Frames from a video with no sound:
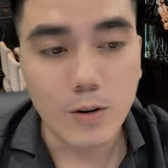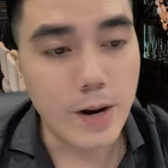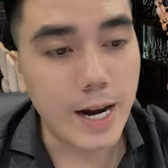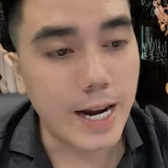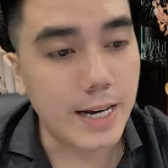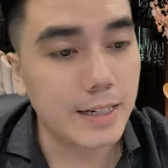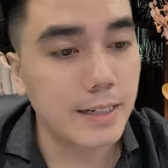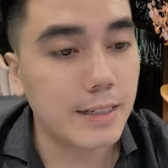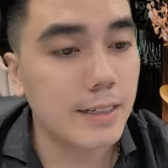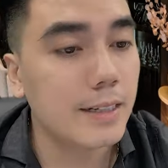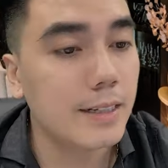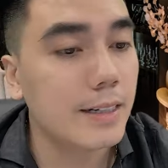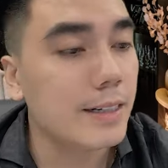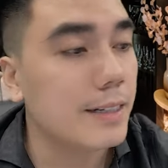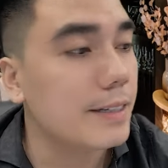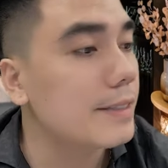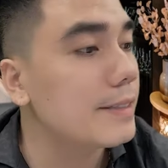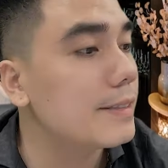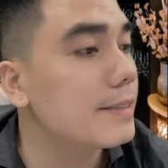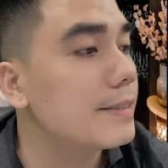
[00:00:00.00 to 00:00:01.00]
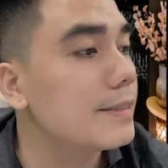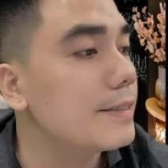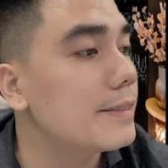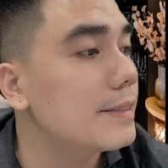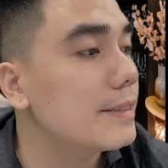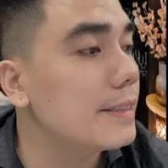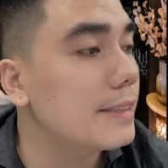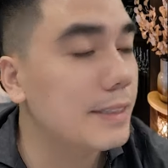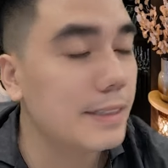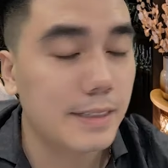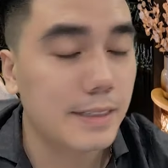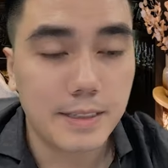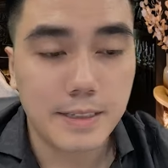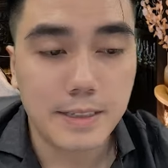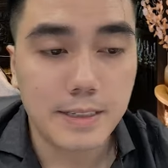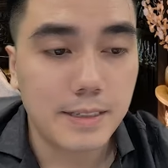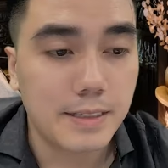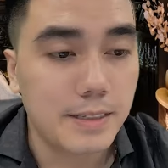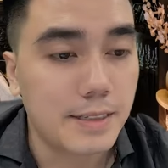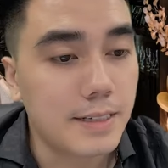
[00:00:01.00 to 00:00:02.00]
Khỏe Cháu như thường. ốm cái
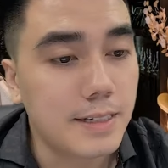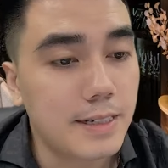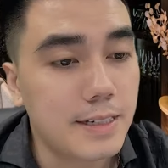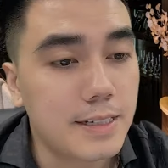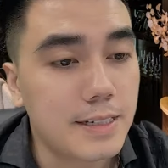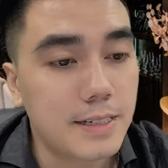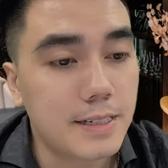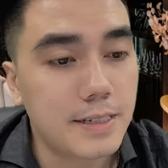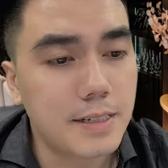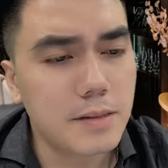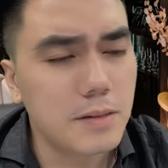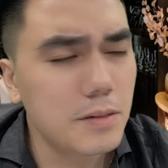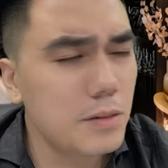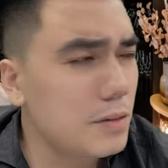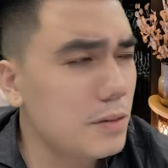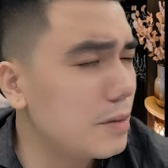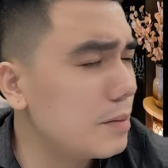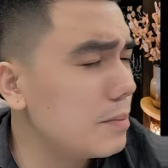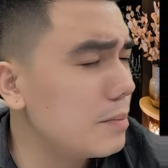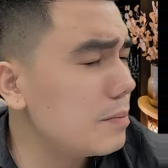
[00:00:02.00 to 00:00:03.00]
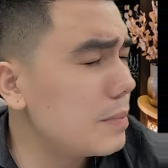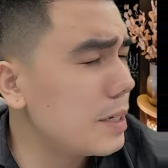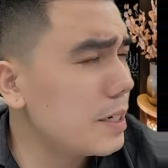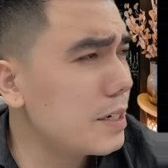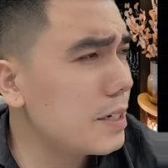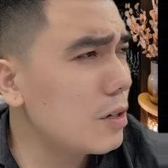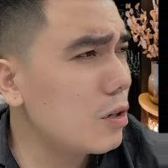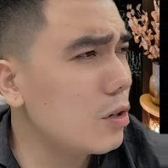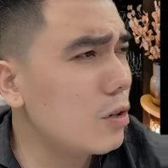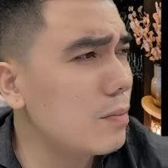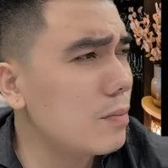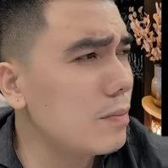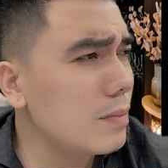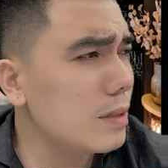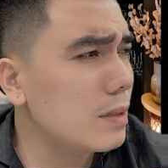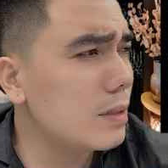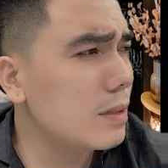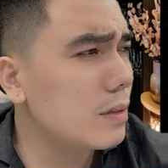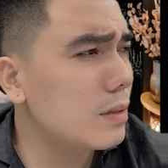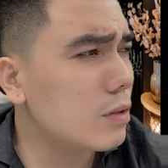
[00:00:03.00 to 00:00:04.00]
này. Mấy cái ốm
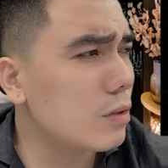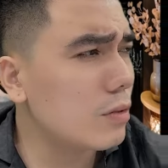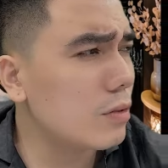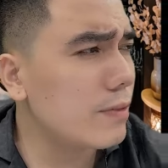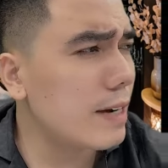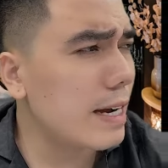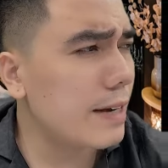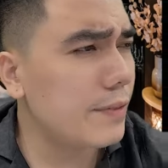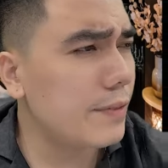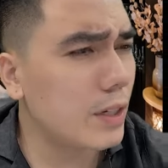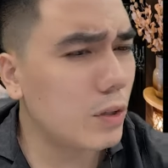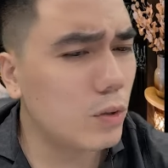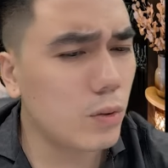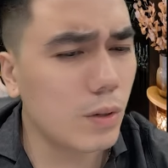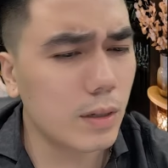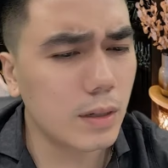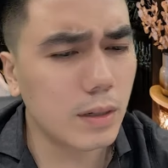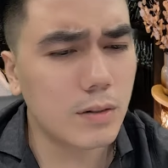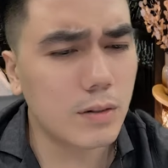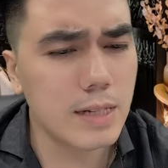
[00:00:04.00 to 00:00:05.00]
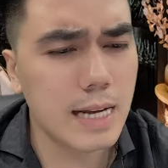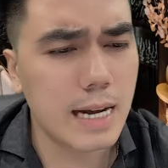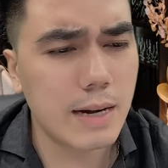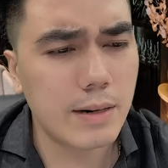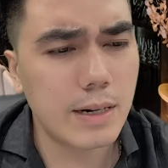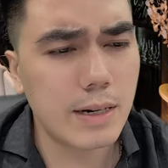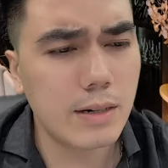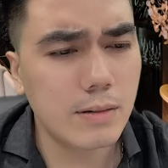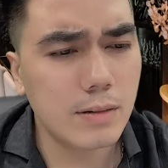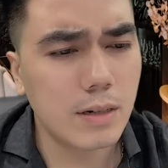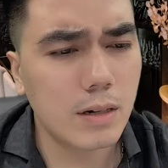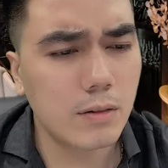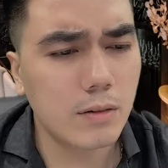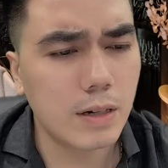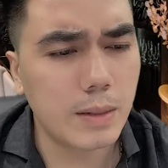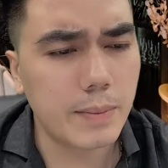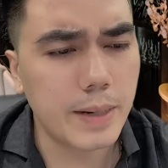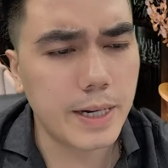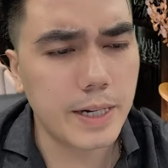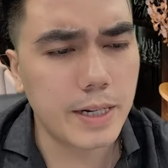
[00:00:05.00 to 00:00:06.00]
ờ, tốn vài viên thuốc thì có sao đâu, đâu
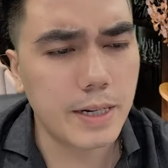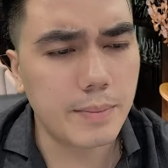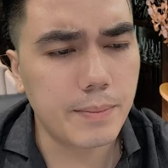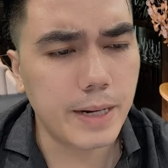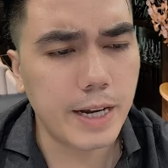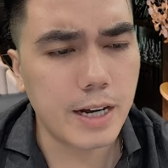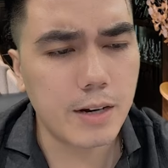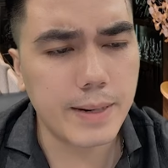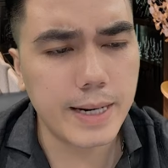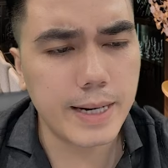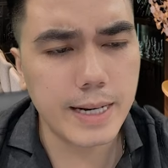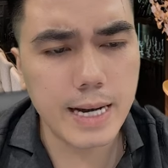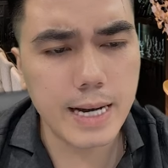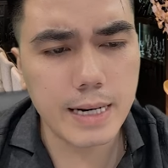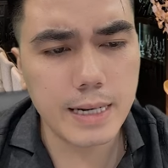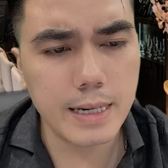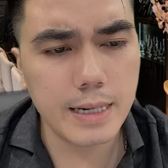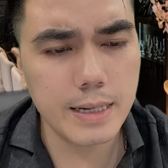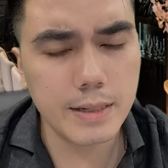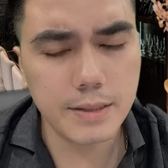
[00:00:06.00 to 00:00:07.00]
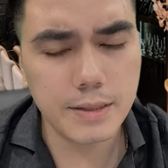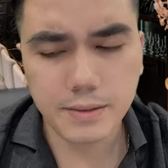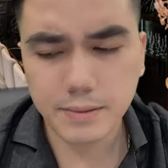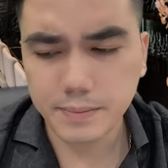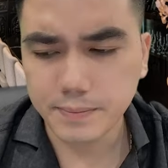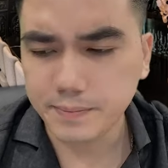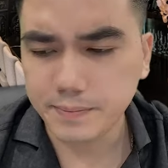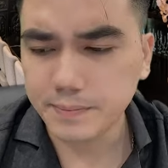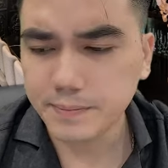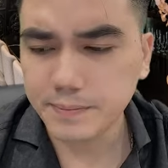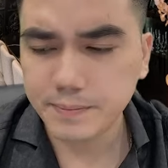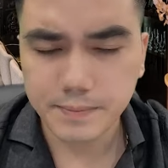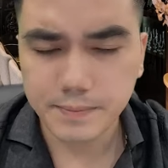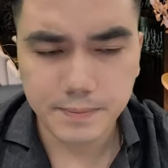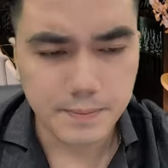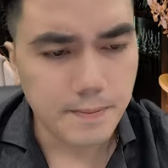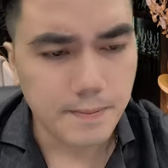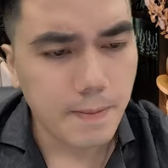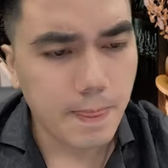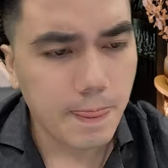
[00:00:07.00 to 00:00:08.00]
phải bệnh hiểm nghèo bệnh nan y đâu. Ừ.
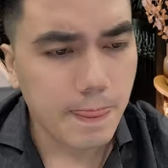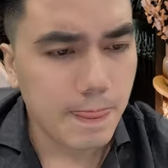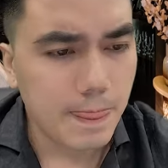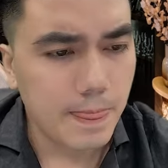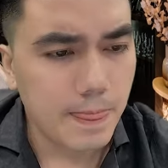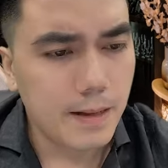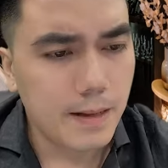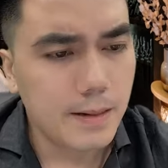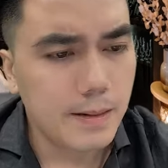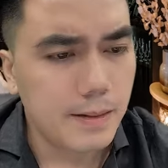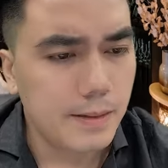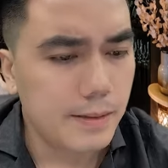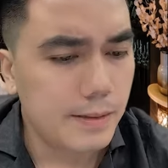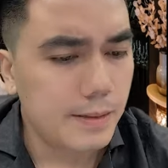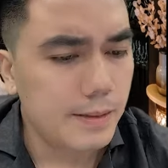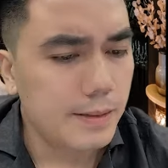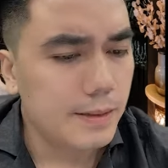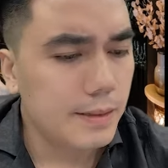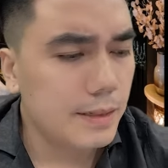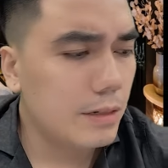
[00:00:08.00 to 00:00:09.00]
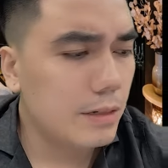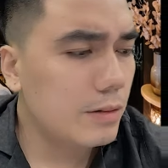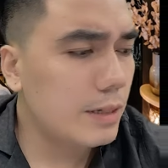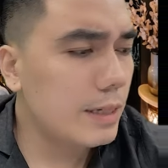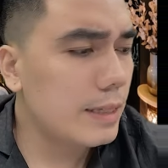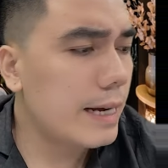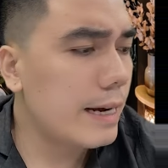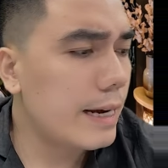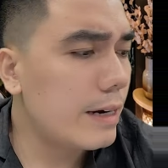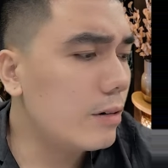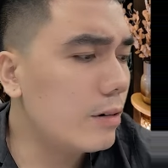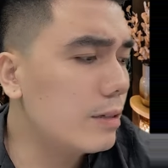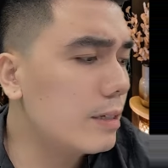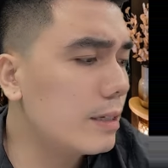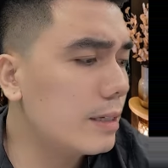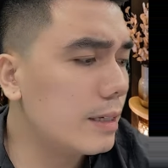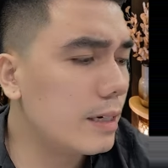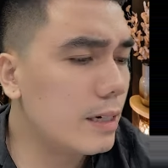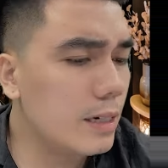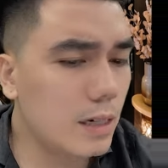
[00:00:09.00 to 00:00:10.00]
À, vâng. Nhiều khi thay đổi
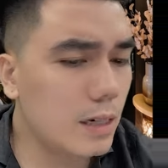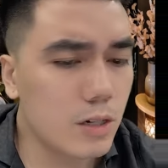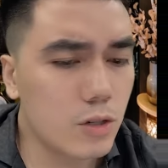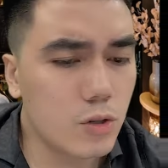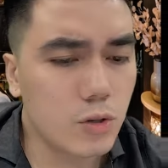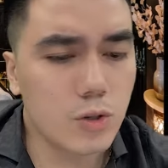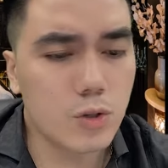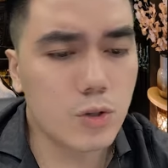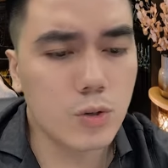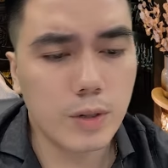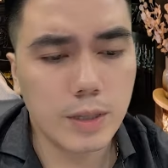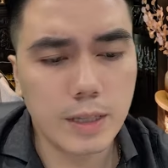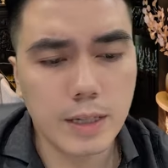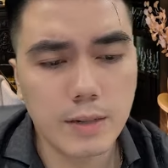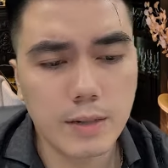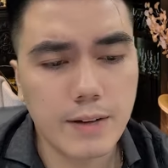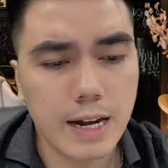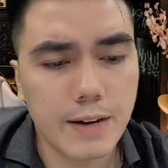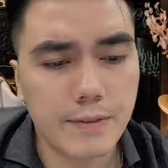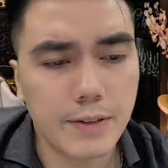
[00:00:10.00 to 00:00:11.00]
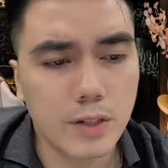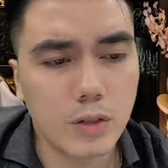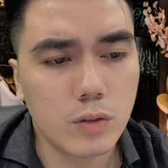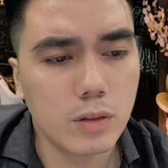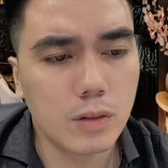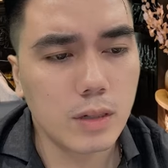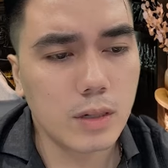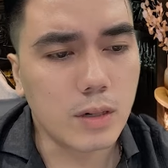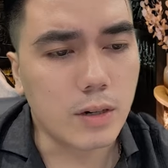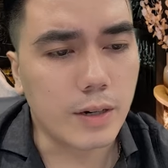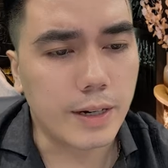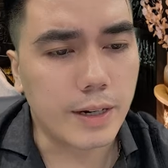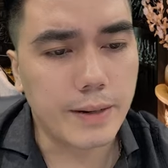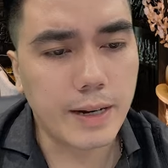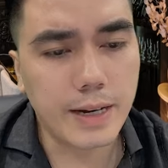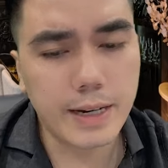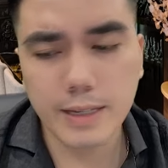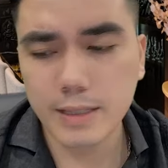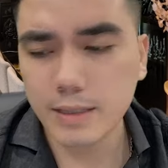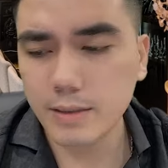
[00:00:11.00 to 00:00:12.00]
thời tiết nó hơi sụt sùi tí vài viên thuốc là khỏi
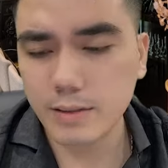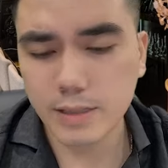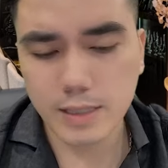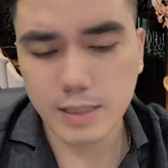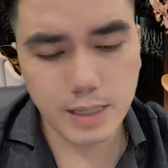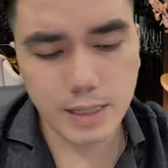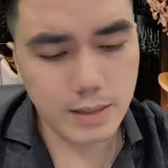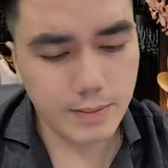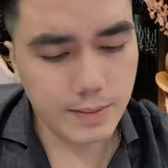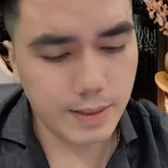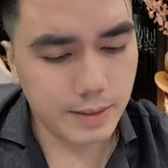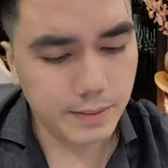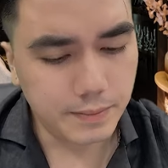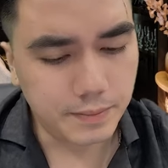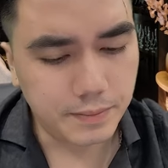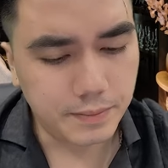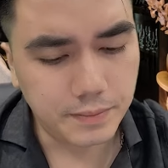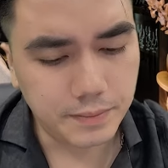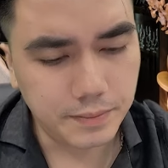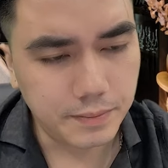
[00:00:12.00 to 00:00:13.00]
ngay chứ có gì đâu mà. Ừ